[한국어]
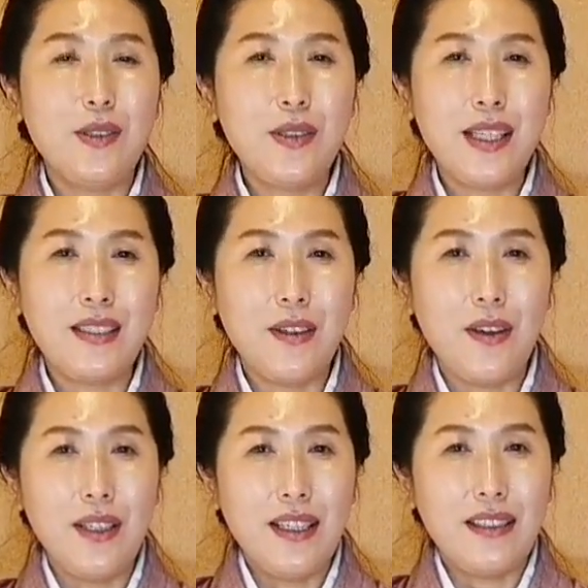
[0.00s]
그
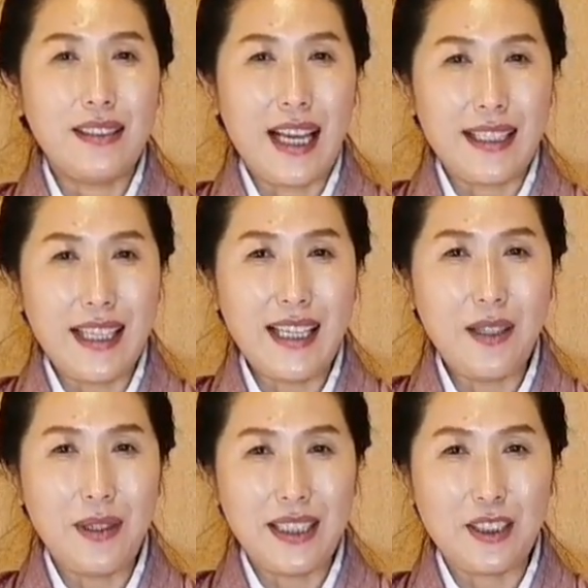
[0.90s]
중에서 어,
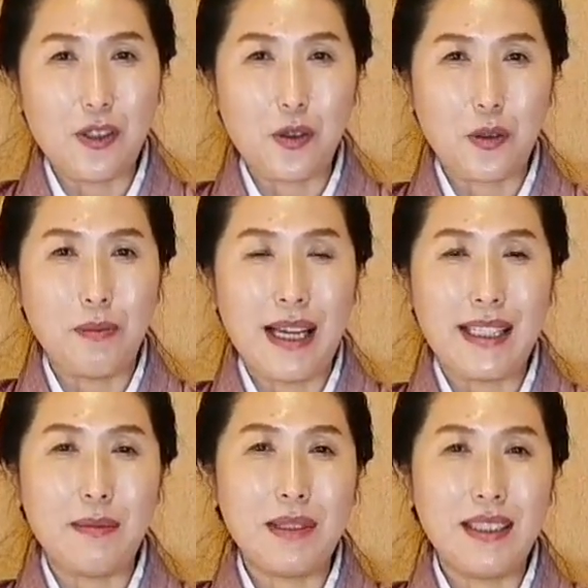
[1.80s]
다사라고 하는 걸 조금
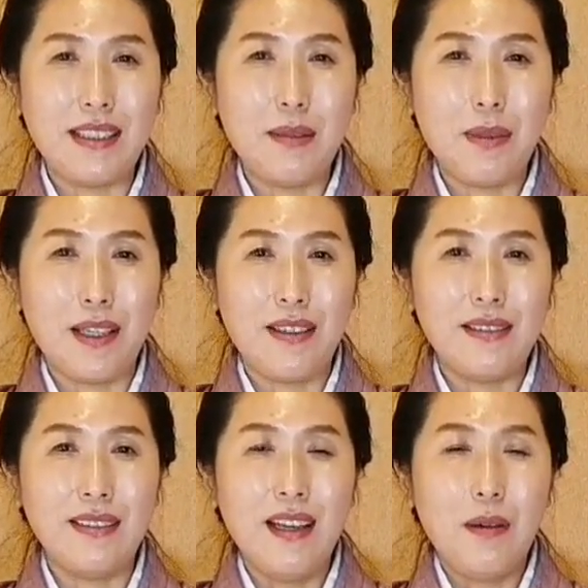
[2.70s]
말씀을
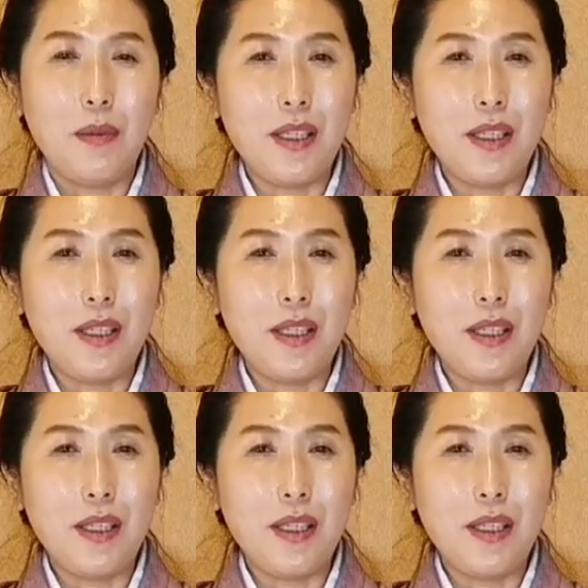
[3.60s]
드리면